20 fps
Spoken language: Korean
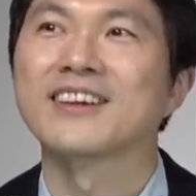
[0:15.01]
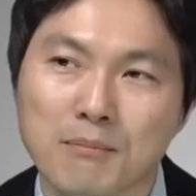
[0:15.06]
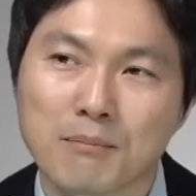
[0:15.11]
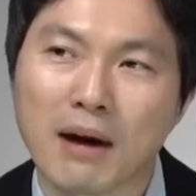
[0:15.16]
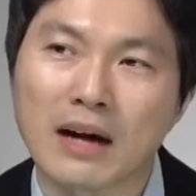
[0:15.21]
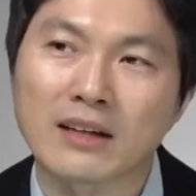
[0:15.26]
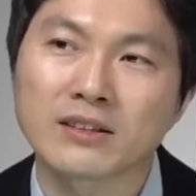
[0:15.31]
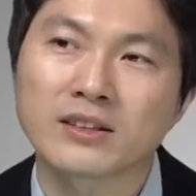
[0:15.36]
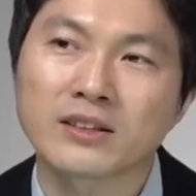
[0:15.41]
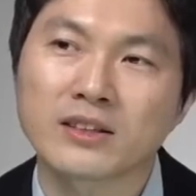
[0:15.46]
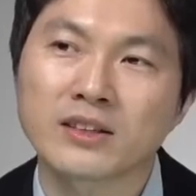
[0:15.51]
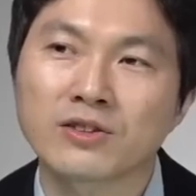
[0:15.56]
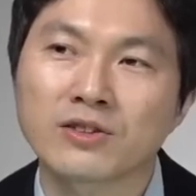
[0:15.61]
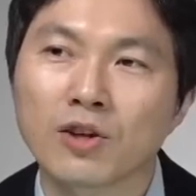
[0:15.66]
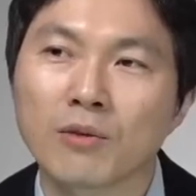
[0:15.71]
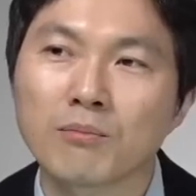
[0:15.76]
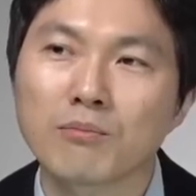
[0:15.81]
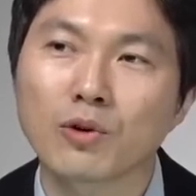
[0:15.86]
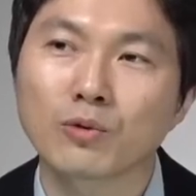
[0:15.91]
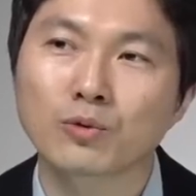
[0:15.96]

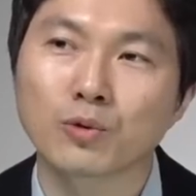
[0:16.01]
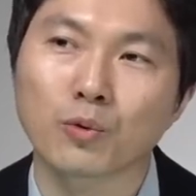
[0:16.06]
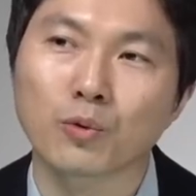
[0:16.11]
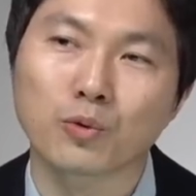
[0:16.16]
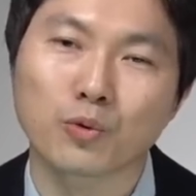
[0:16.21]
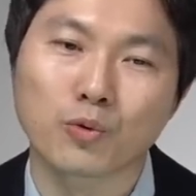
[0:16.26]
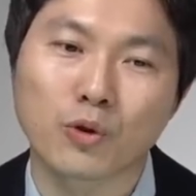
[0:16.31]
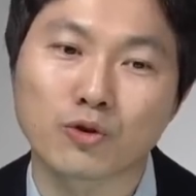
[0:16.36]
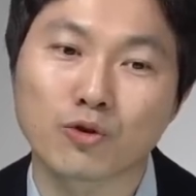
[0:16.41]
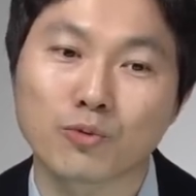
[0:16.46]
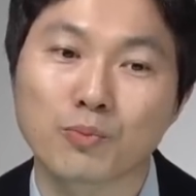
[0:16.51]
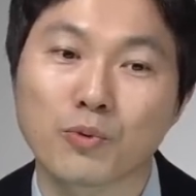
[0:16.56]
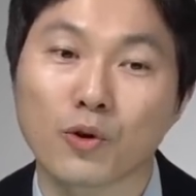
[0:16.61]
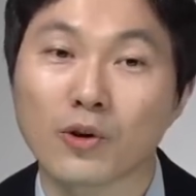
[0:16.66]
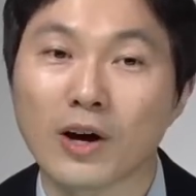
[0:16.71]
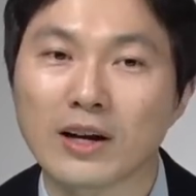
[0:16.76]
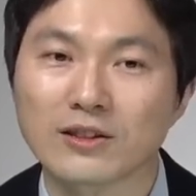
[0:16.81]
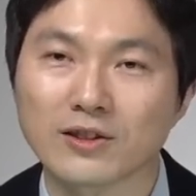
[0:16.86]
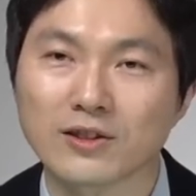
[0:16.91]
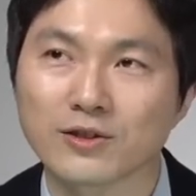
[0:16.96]
17,000명 정도가
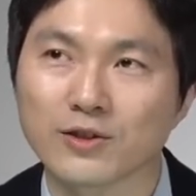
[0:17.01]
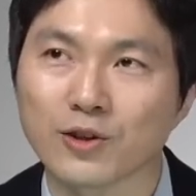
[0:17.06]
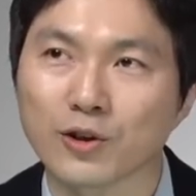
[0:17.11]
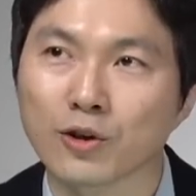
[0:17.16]
투표를 하셨어요.